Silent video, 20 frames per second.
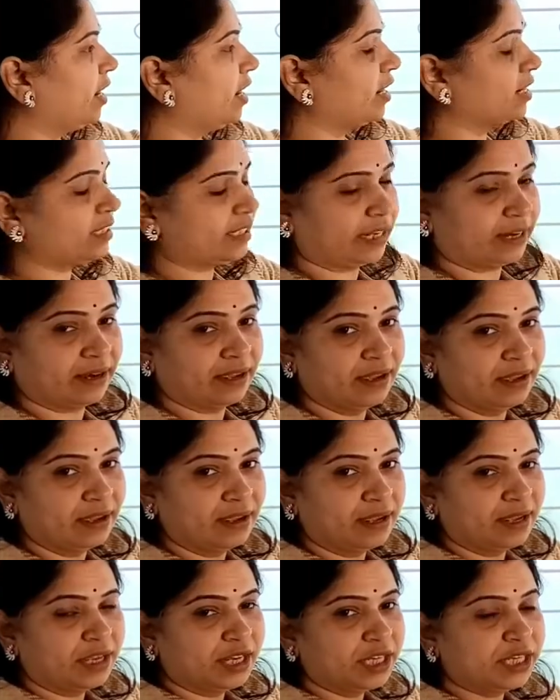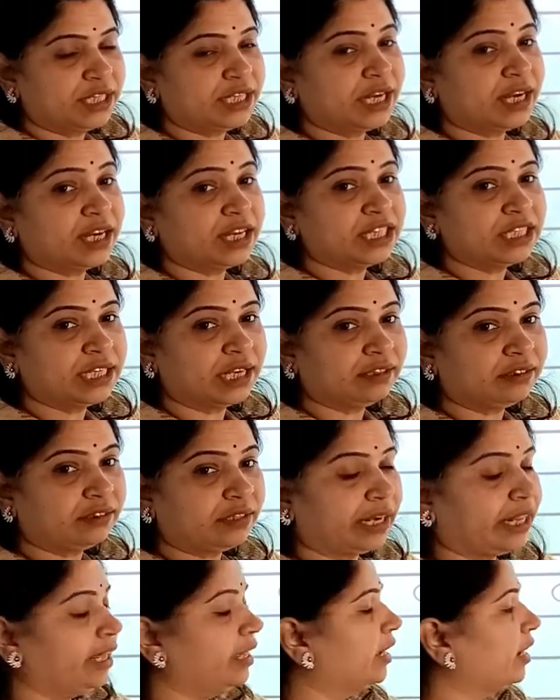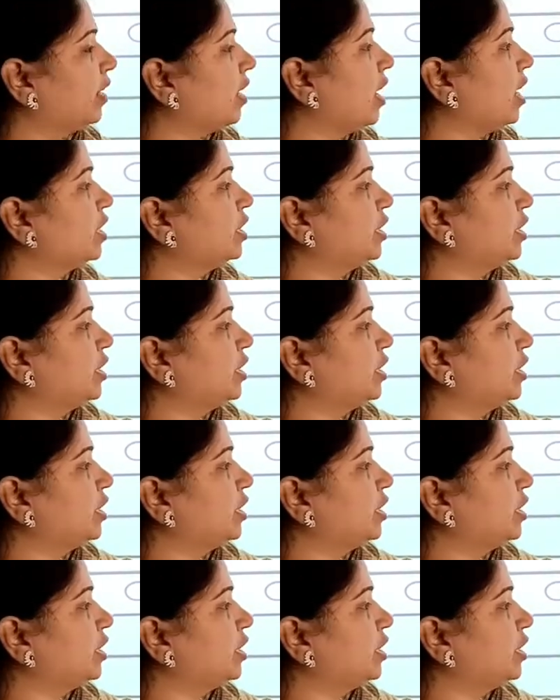का अक्षर क्षत्रिय का